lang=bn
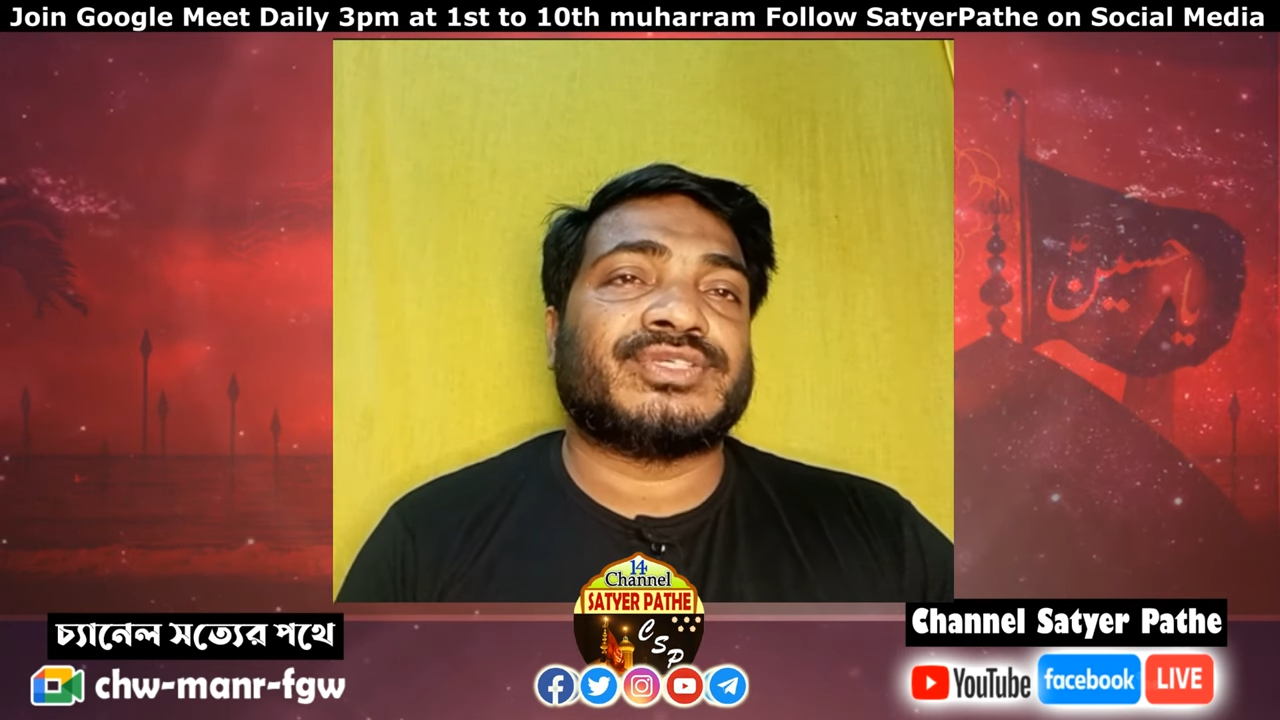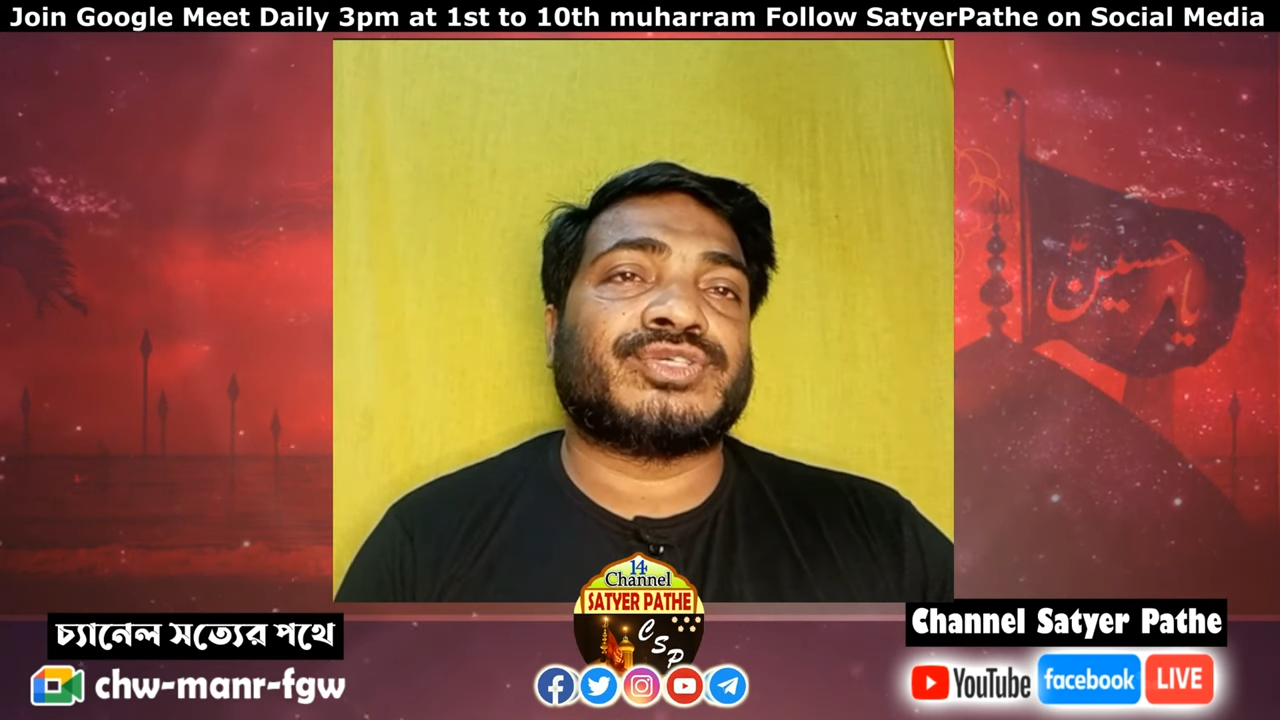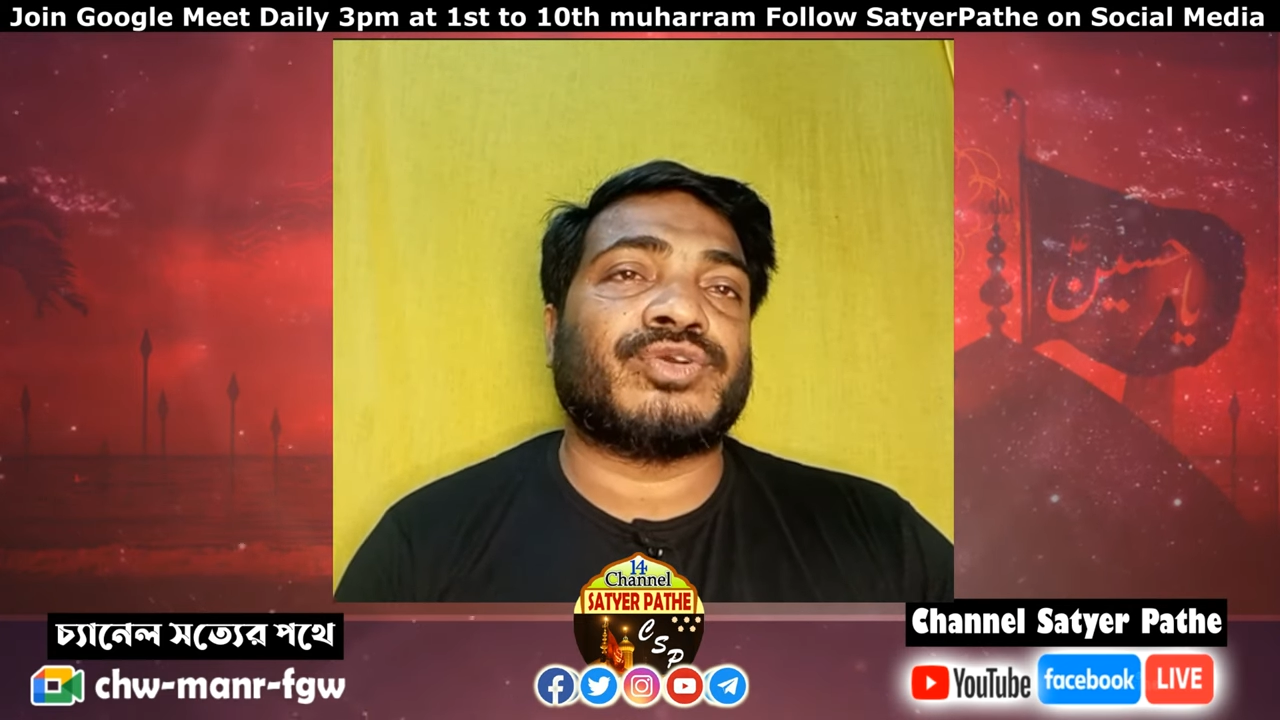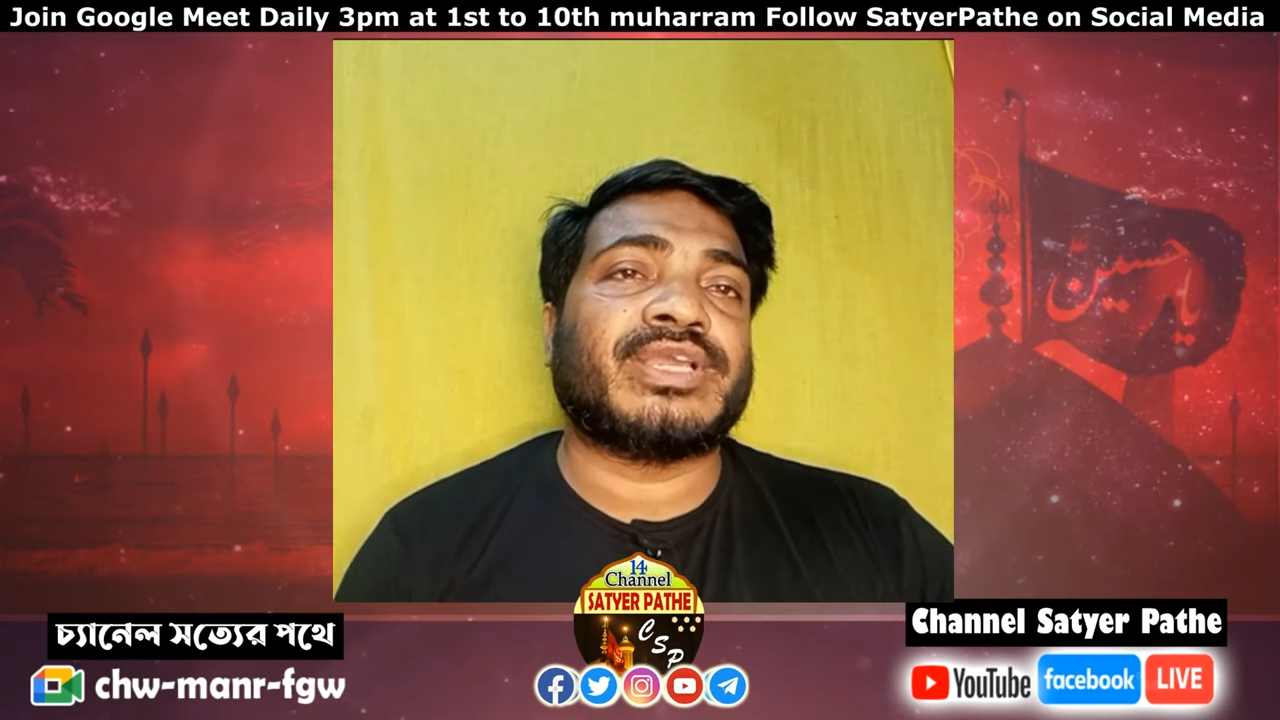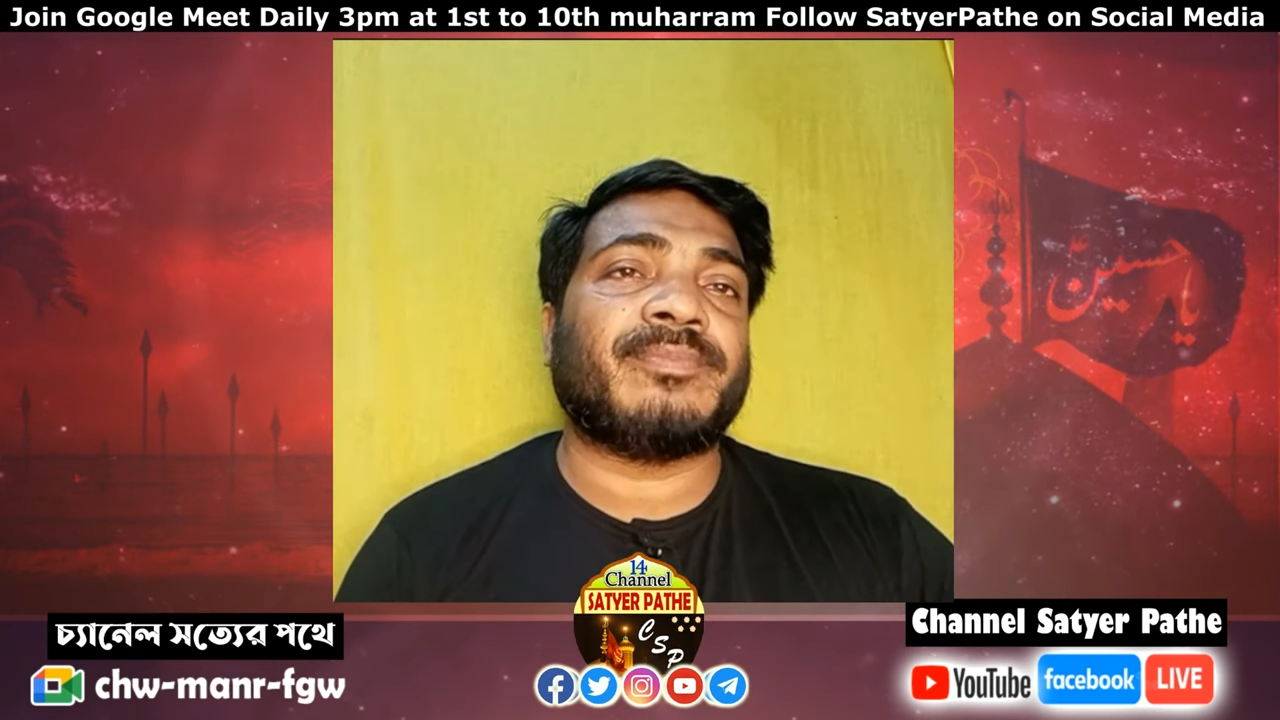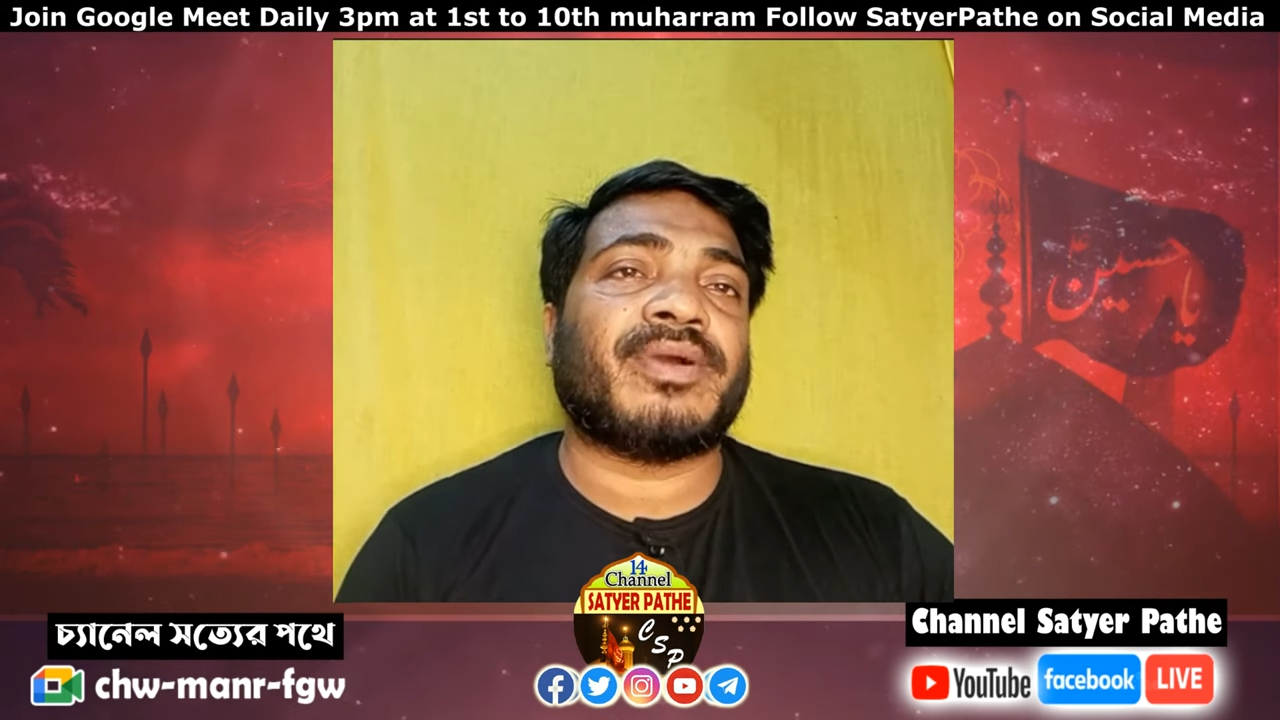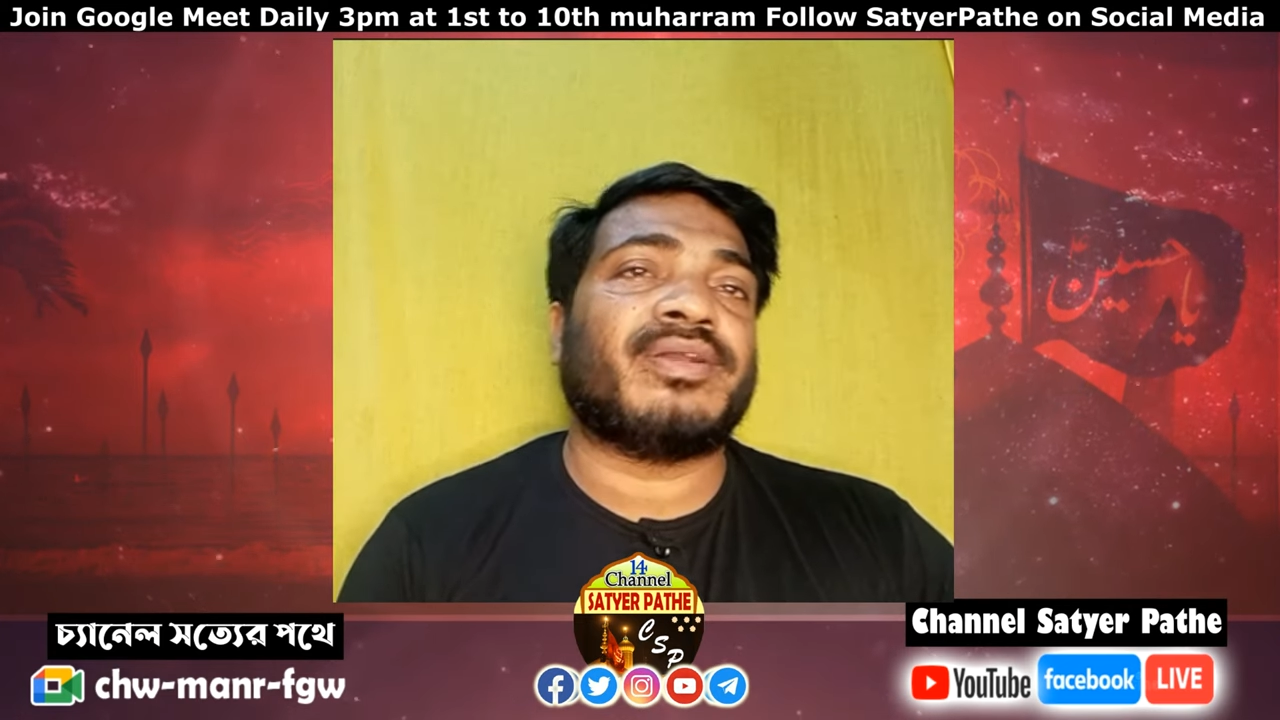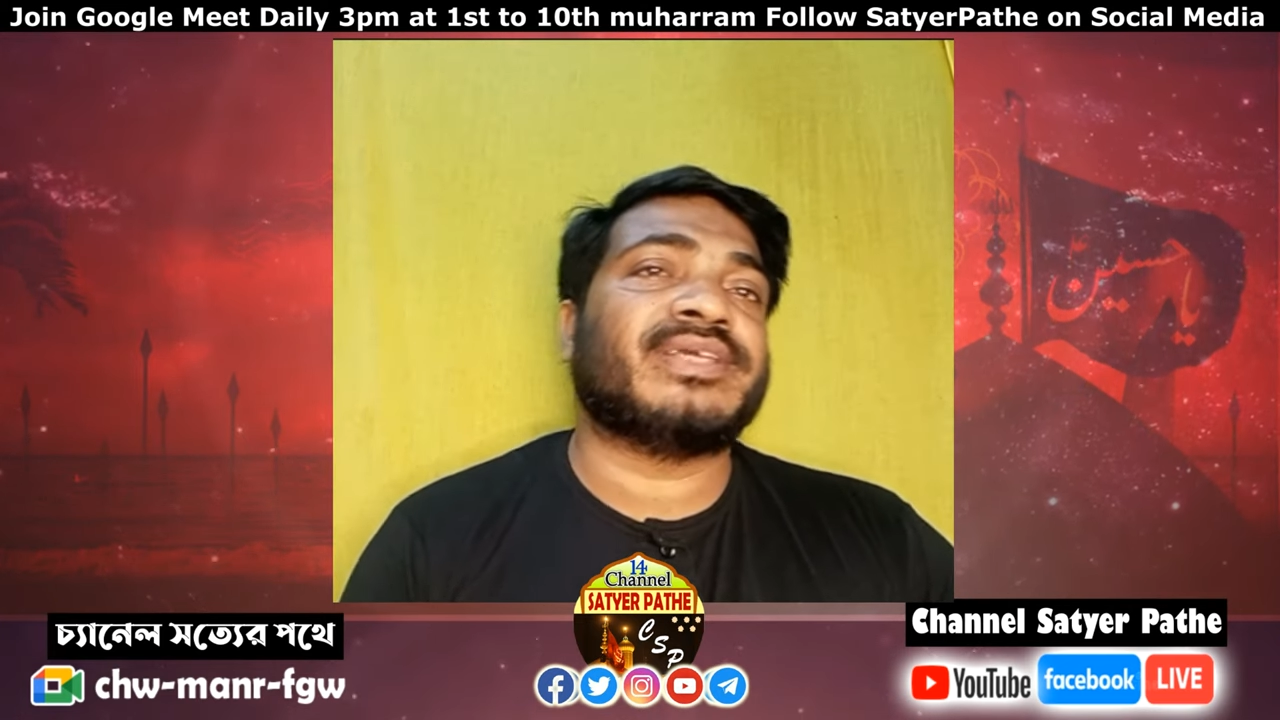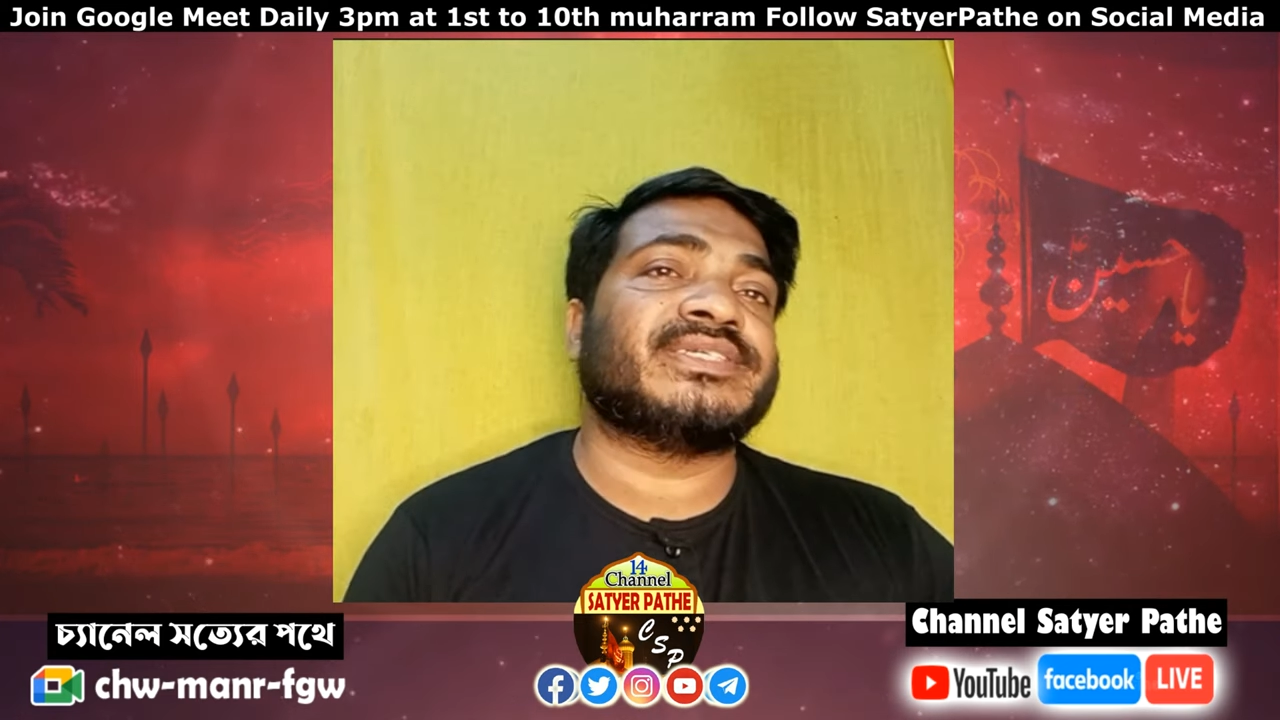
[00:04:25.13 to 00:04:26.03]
সখী পাহলে